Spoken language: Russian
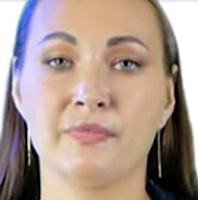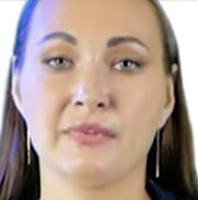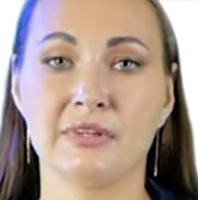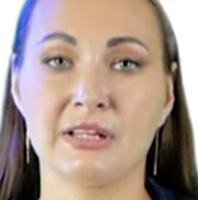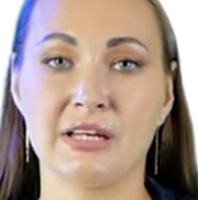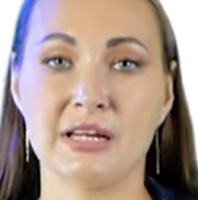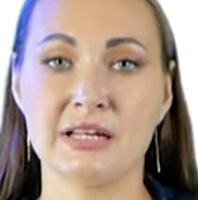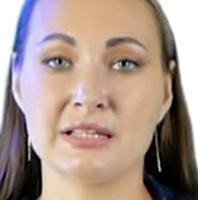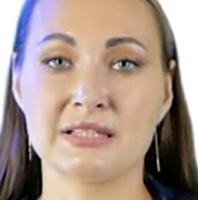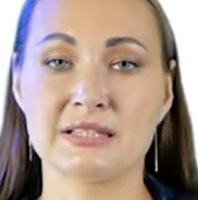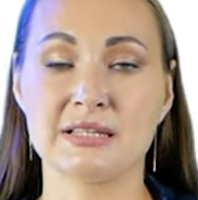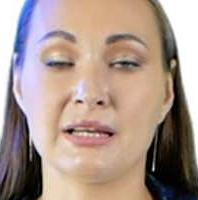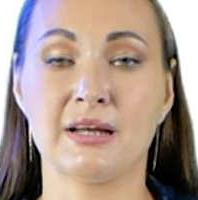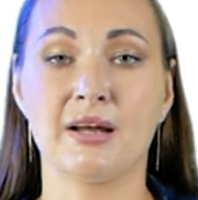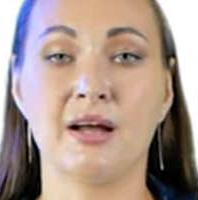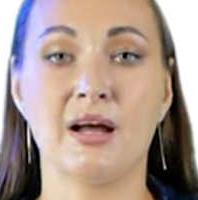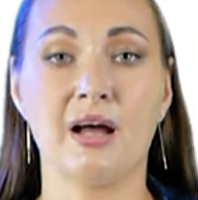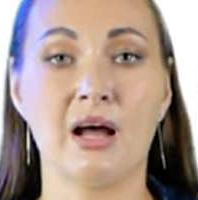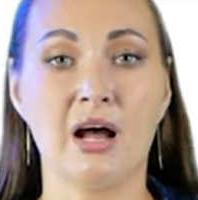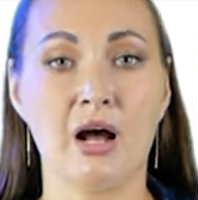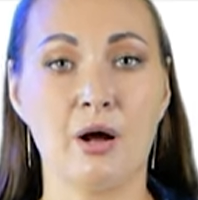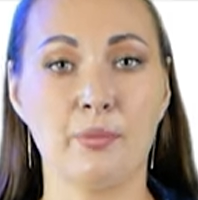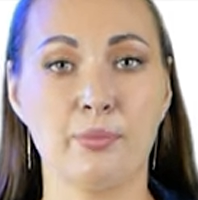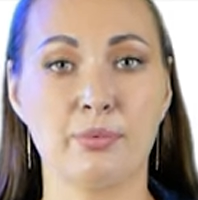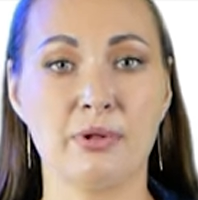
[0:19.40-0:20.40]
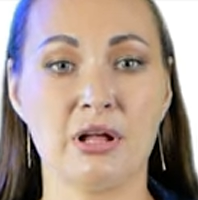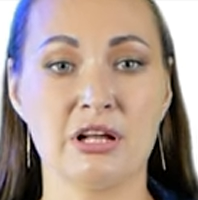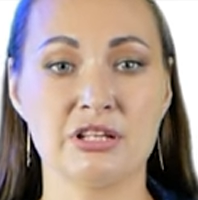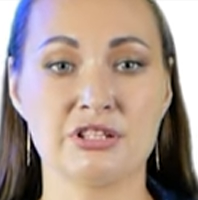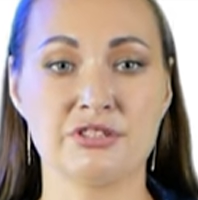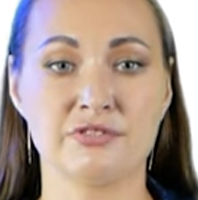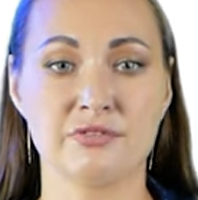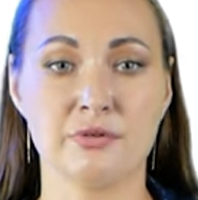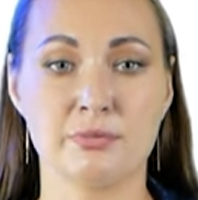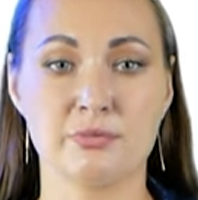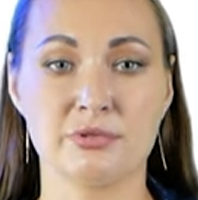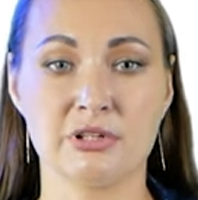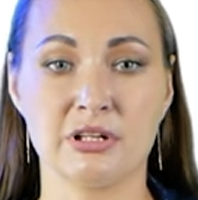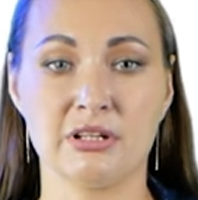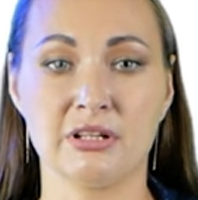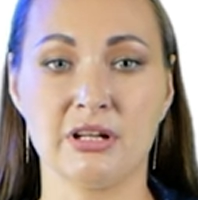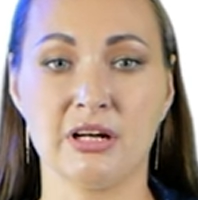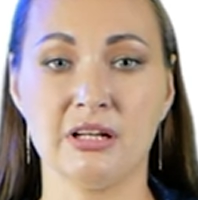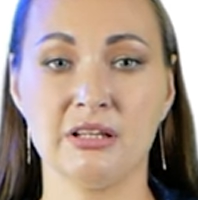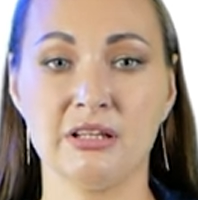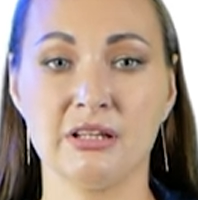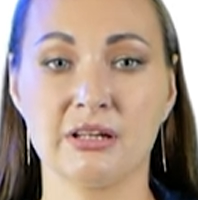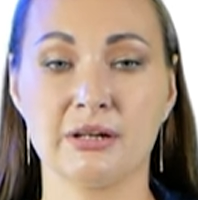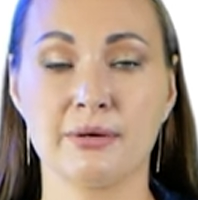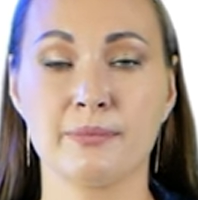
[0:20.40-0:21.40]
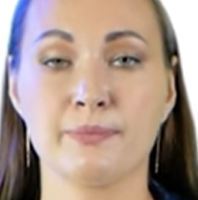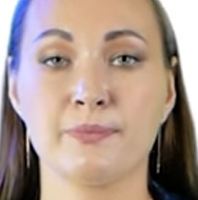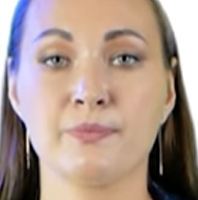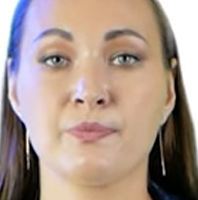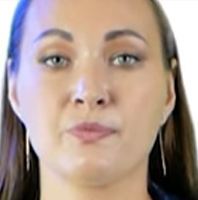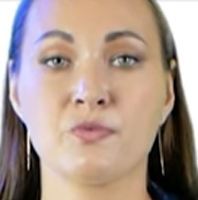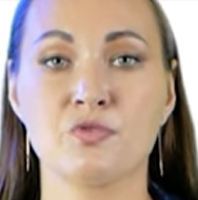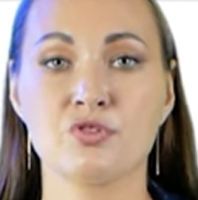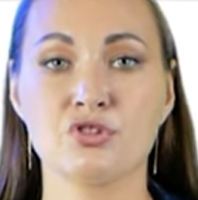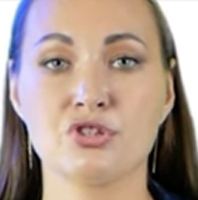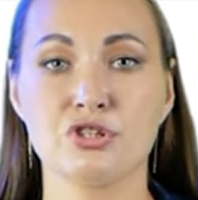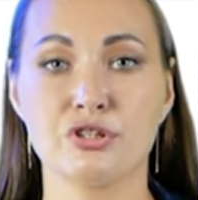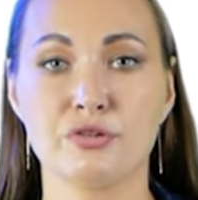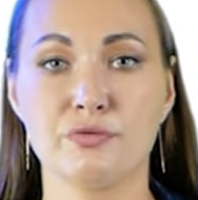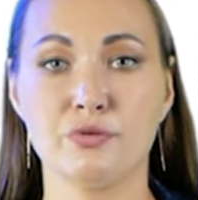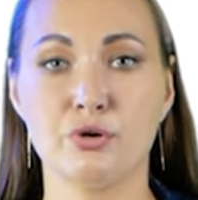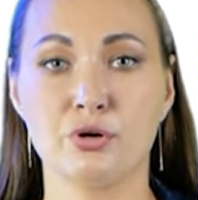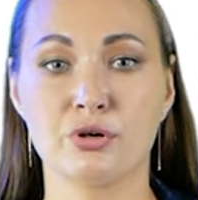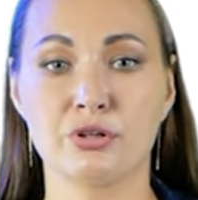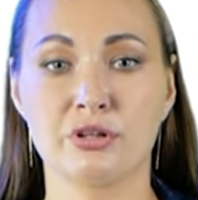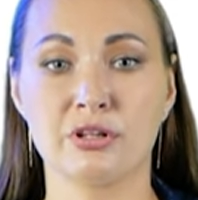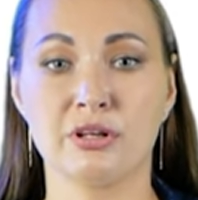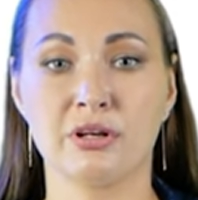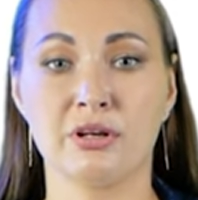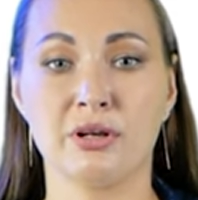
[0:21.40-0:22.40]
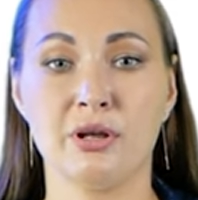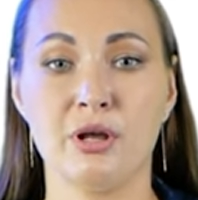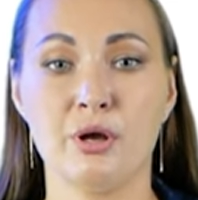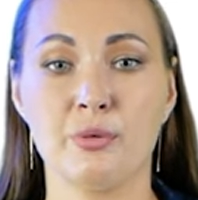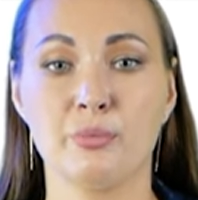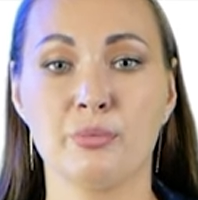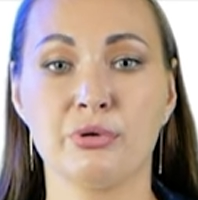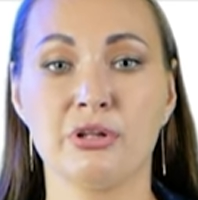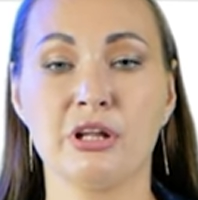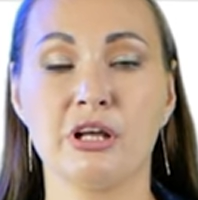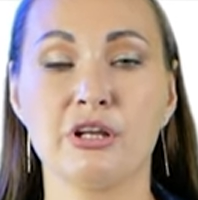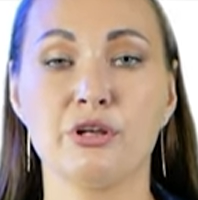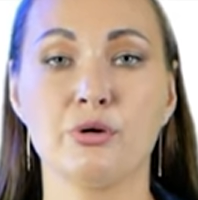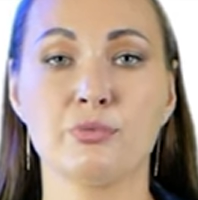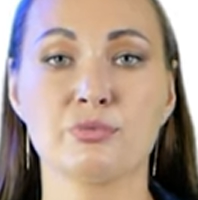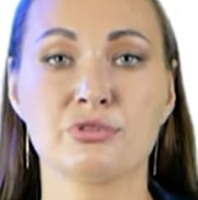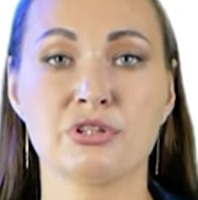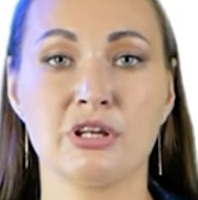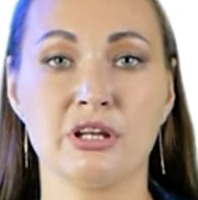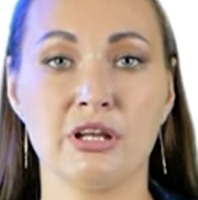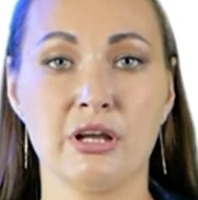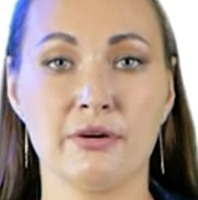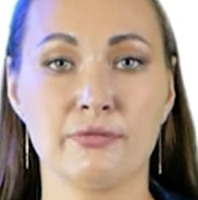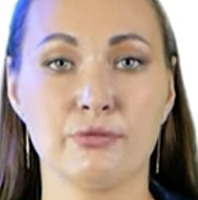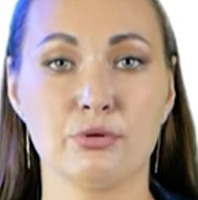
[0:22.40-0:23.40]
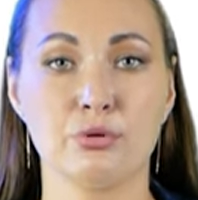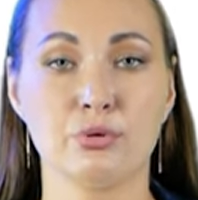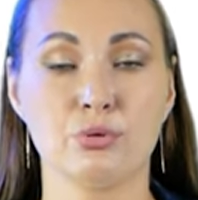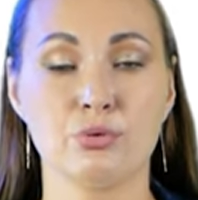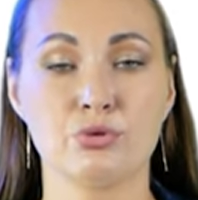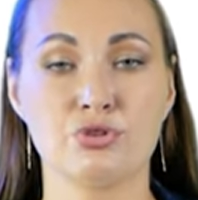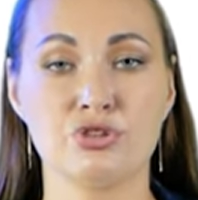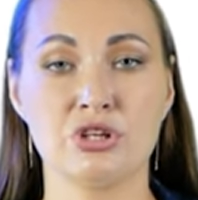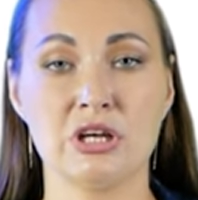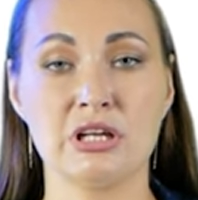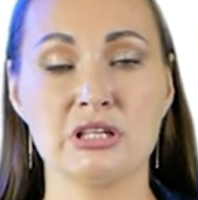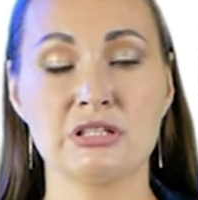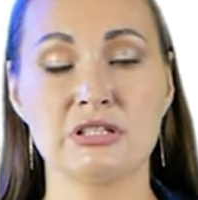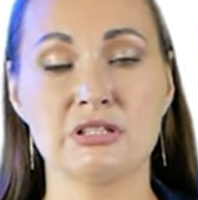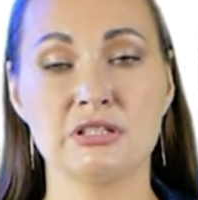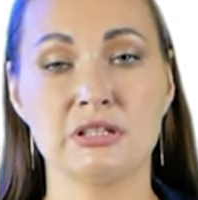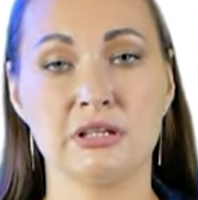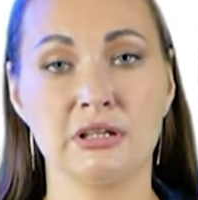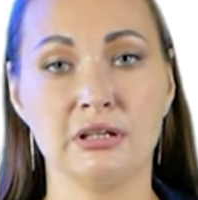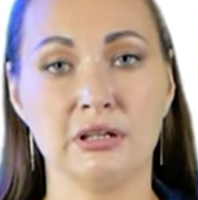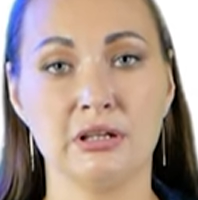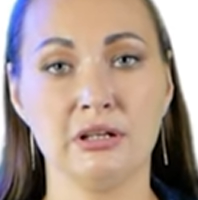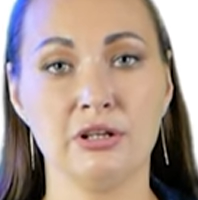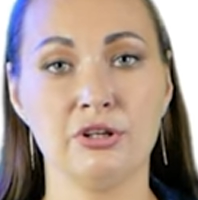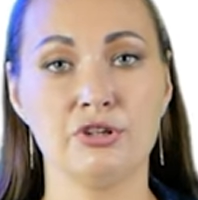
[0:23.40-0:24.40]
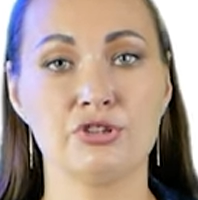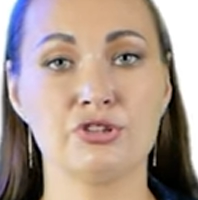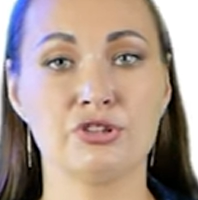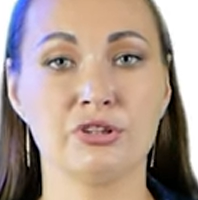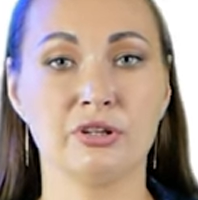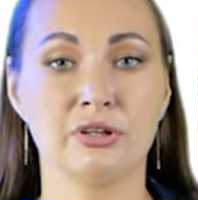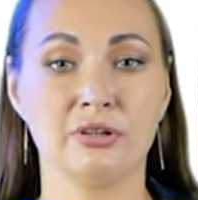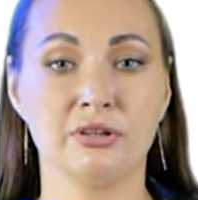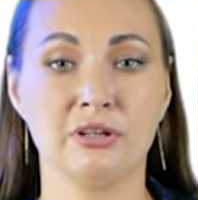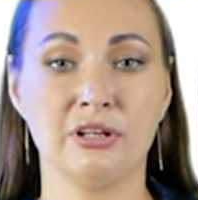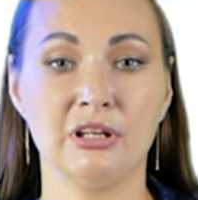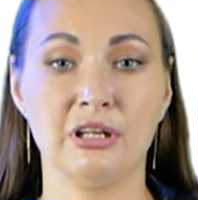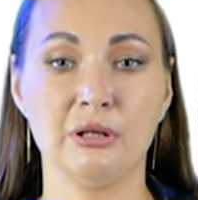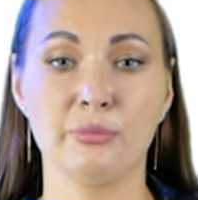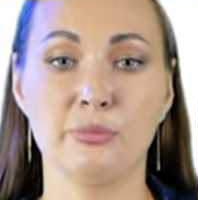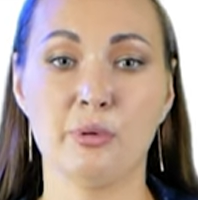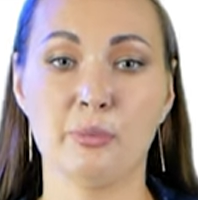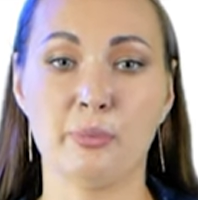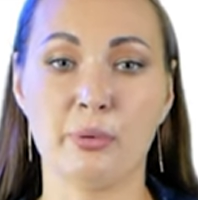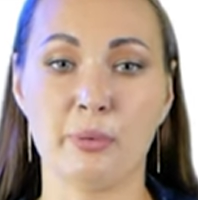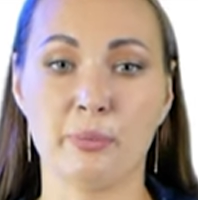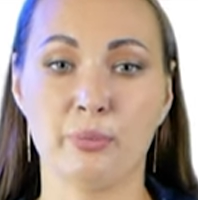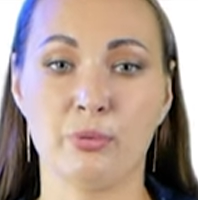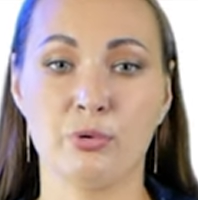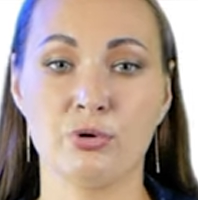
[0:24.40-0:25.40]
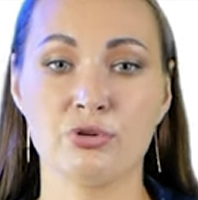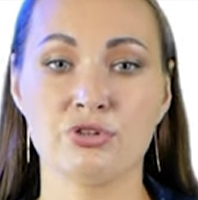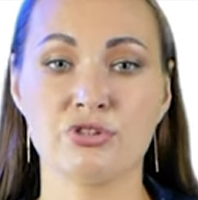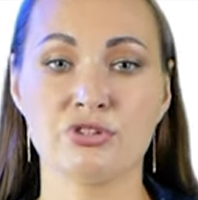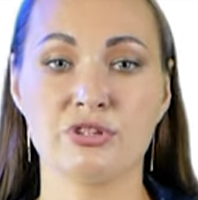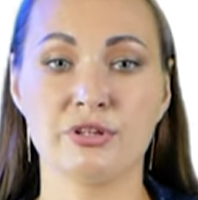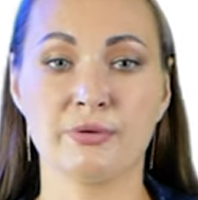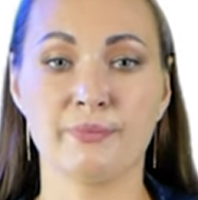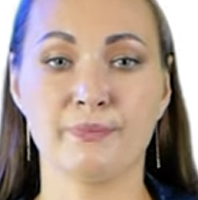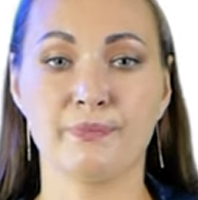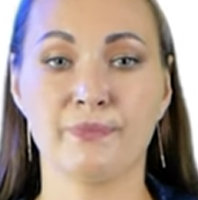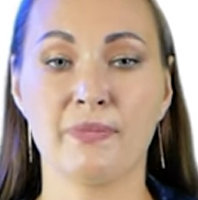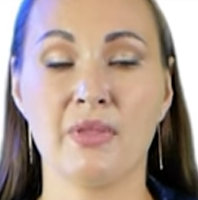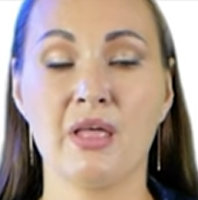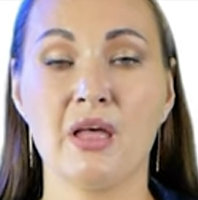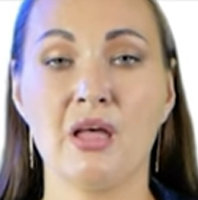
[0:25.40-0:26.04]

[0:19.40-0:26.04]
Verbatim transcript: Третье. Оплачиваем задаток. Четвертое. Подаем заявку на участие лично, либо по почте.